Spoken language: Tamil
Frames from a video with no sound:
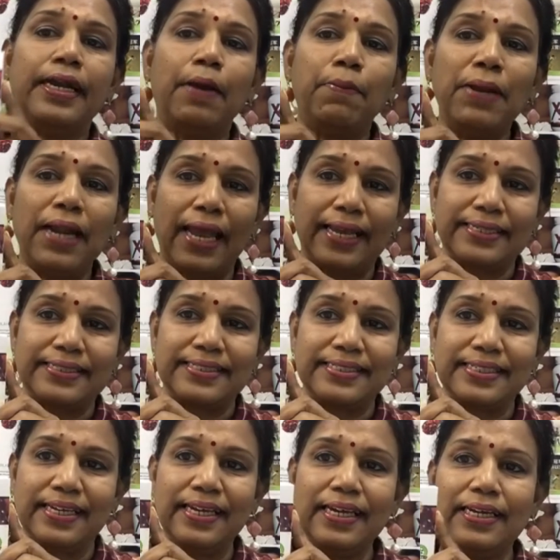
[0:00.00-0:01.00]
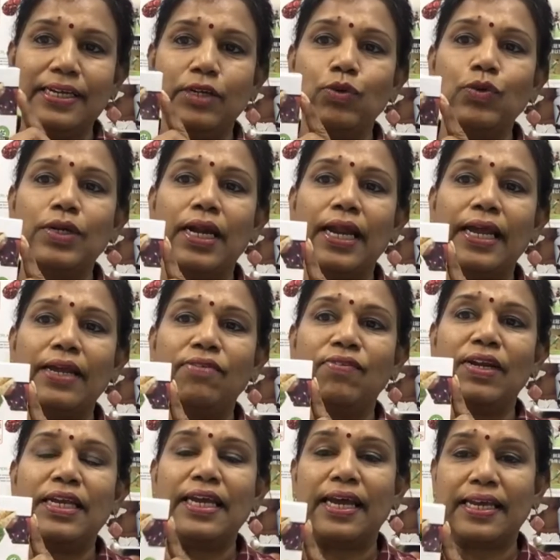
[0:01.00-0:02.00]
டபுள் எக்ஸ் நியூட்ரலைட்
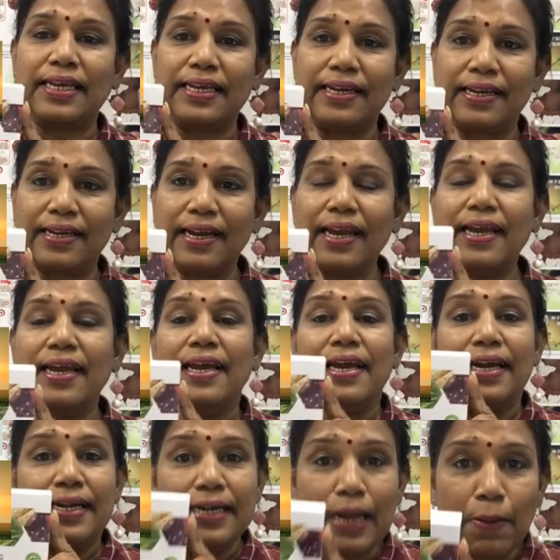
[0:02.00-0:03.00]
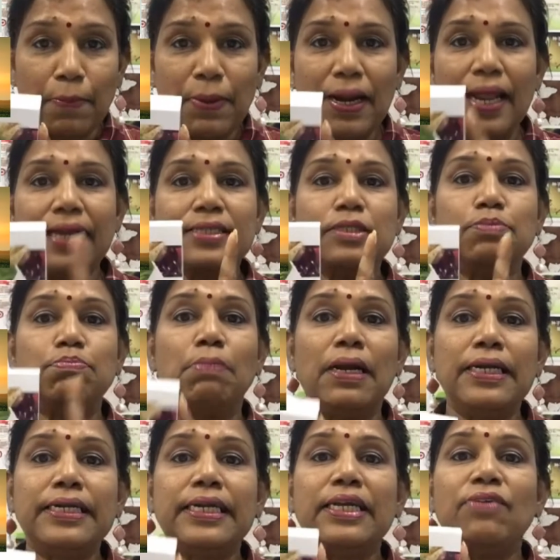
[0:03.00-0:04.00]
வெளியாக்கி இருக்கிற டபுள் எக்ஸ்
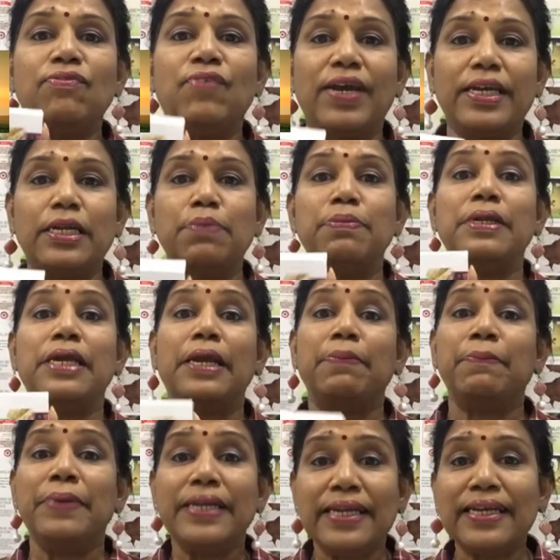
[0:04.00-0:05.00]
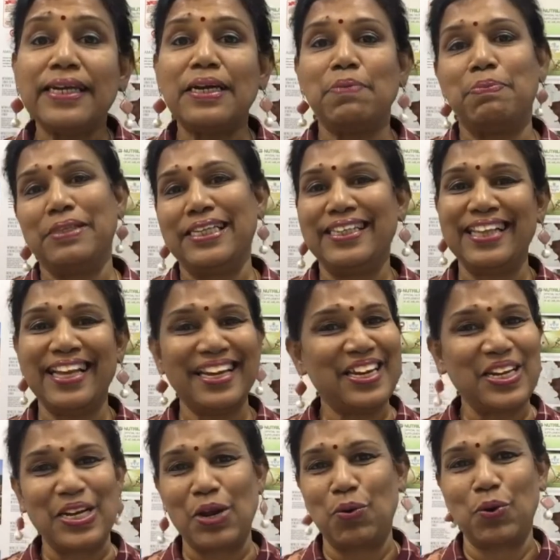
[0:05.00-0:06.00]
மல்டி வைட்டமின் அண்ட் மினரல் பற்றி தான்
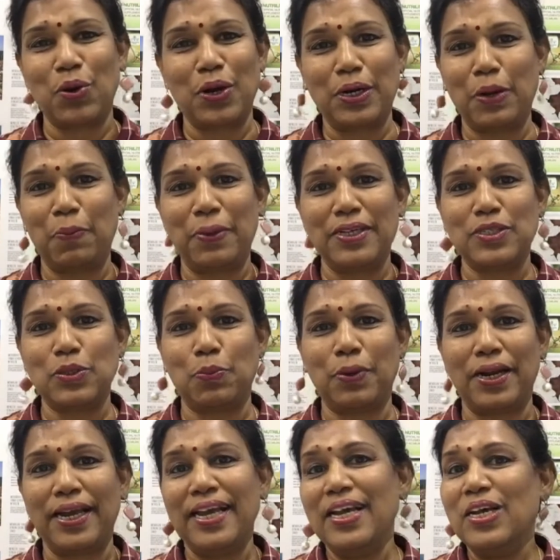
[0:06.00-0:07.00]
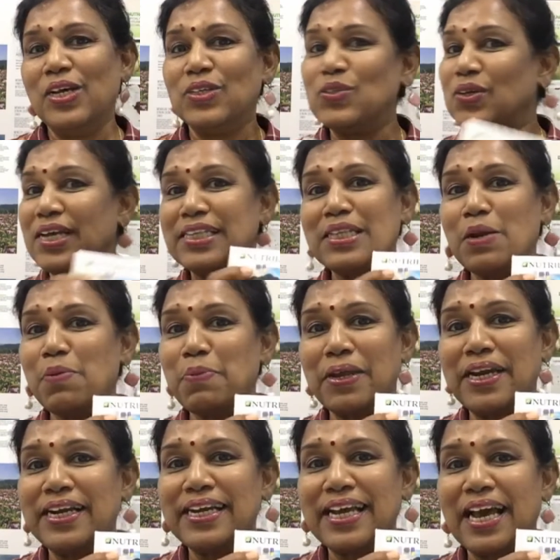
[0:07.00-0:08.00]
இன்னைக்கு நான் உங்ககிட்ட பேச போகிறேன் ஸோ எத்தனை
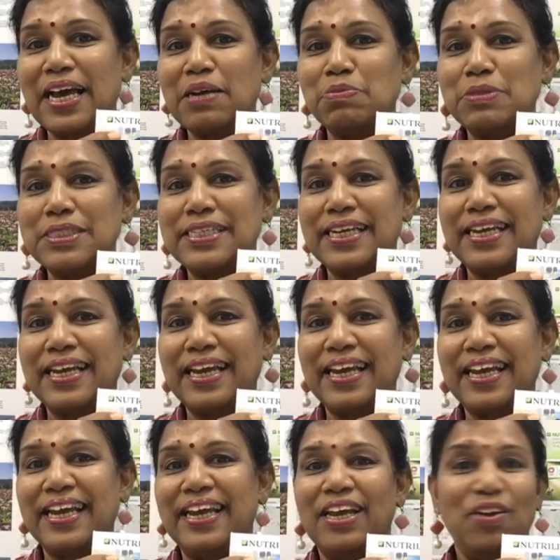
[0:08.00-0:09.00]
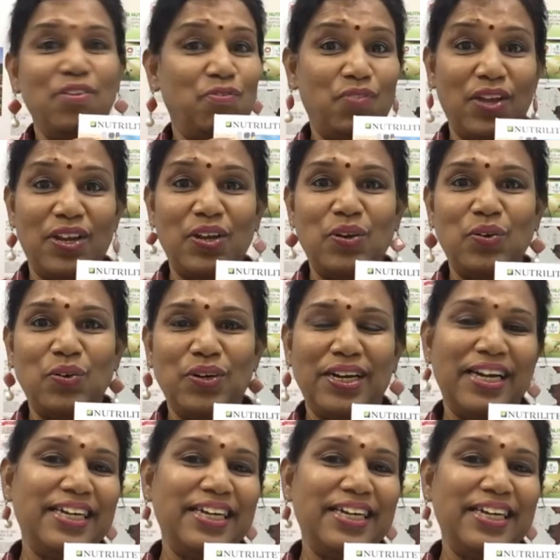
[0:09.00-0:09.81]
பேர் எடுக்க ஆரம்பிச்சிட்டிங்க வெரி குட்